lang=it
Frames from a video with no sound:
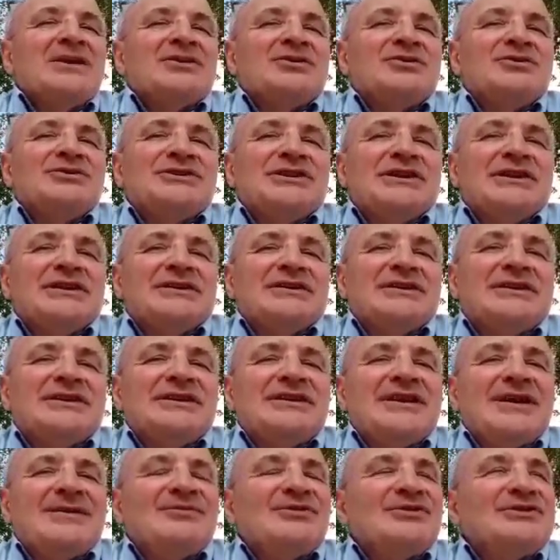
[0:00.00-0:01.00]
Così
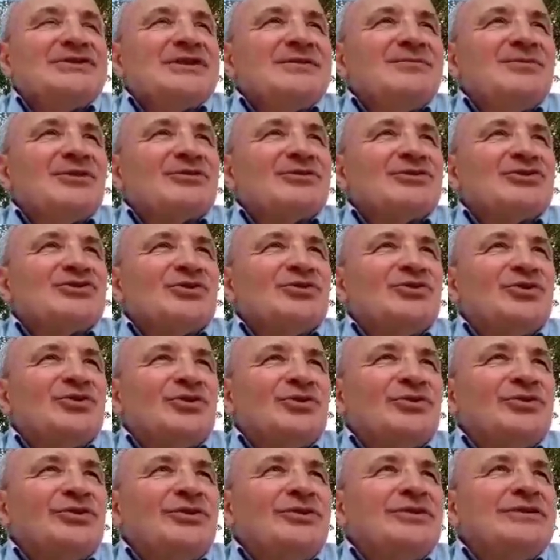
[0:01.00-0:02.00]
chiediamo insieme questo
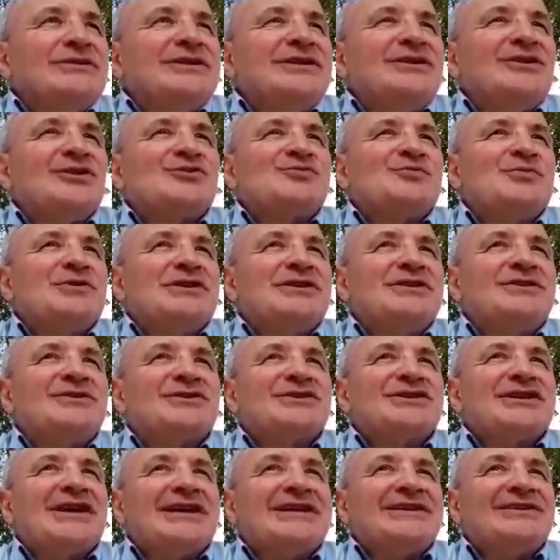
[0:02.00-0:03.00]
dono dello Spirito
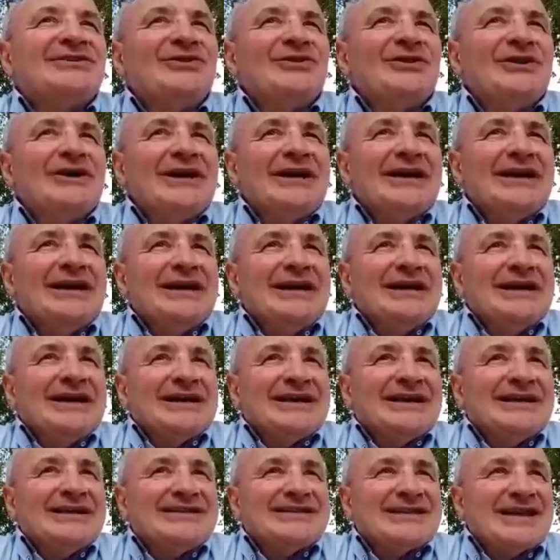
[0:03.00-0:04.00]
Santo
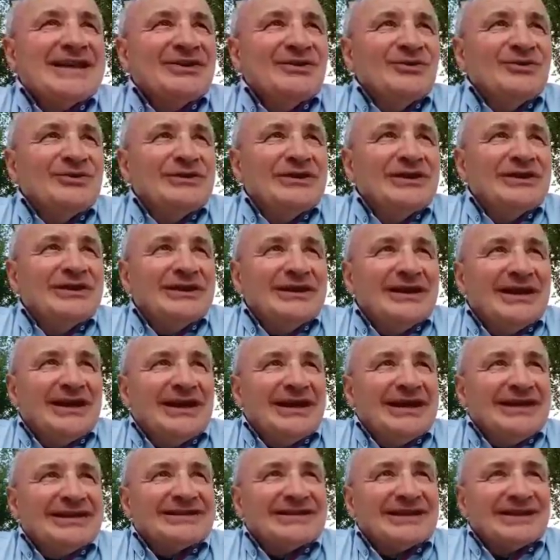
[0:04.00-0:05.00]
che ci aiuti
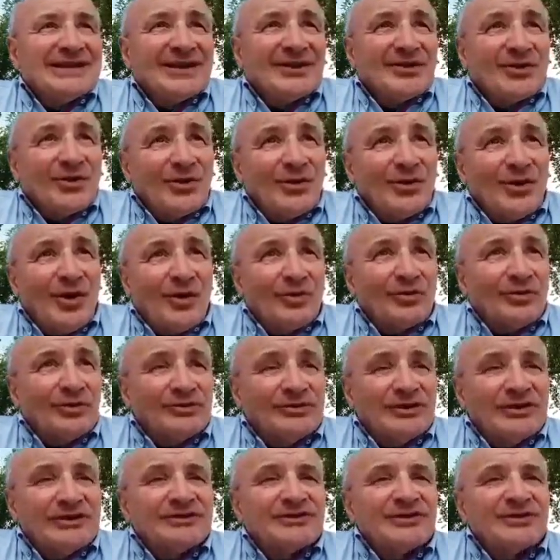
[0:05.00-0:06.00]
a essere colloquio
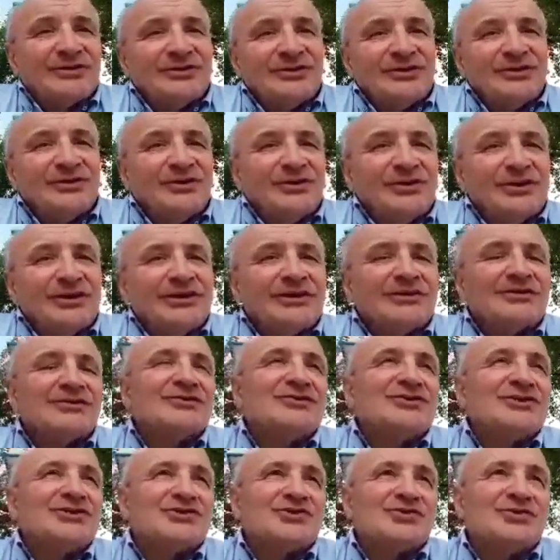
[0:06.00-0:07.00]
dentro di noi, con
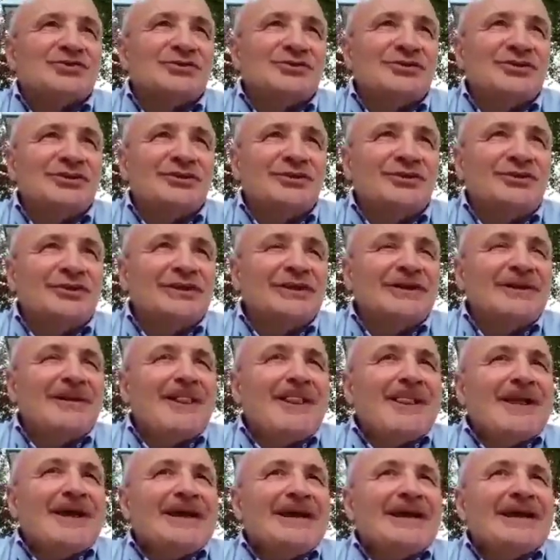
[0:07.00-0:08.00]
ciascuno di noi,
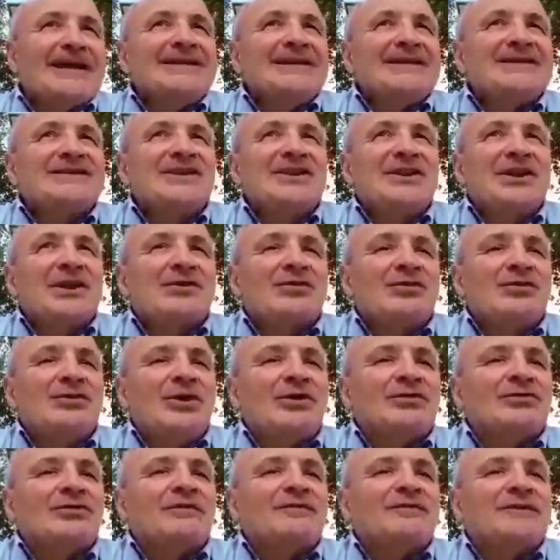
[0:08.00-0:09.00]
e ad essere
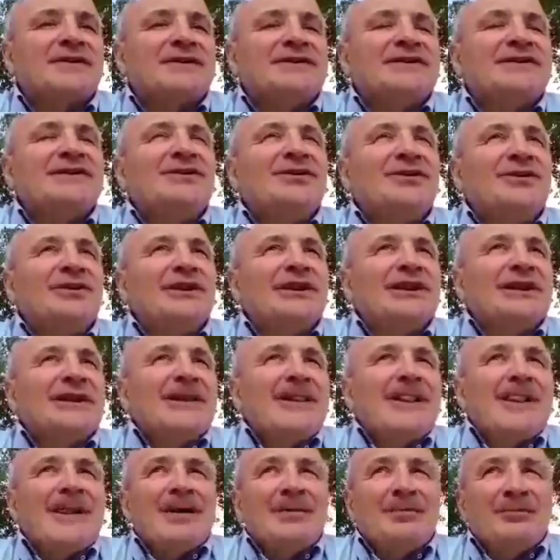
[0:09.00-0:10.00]
colloquio fra di noi
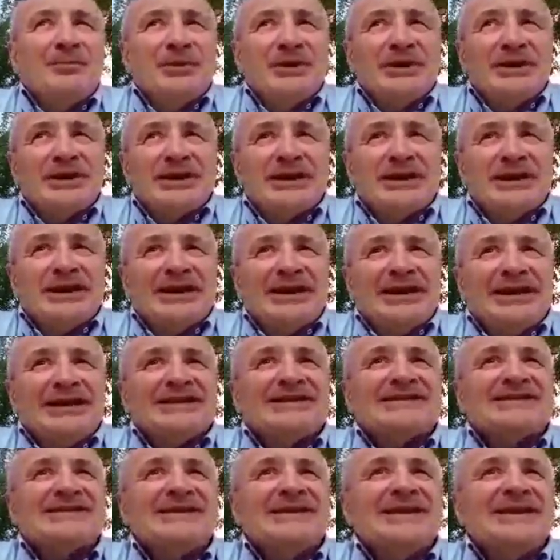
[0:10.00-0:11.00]
per
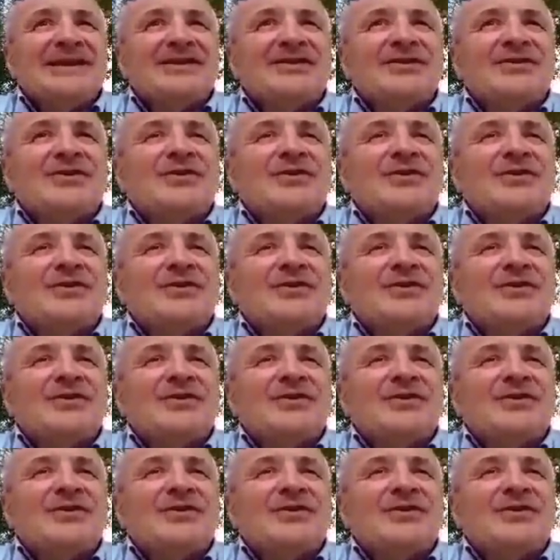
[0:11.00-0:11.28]
essere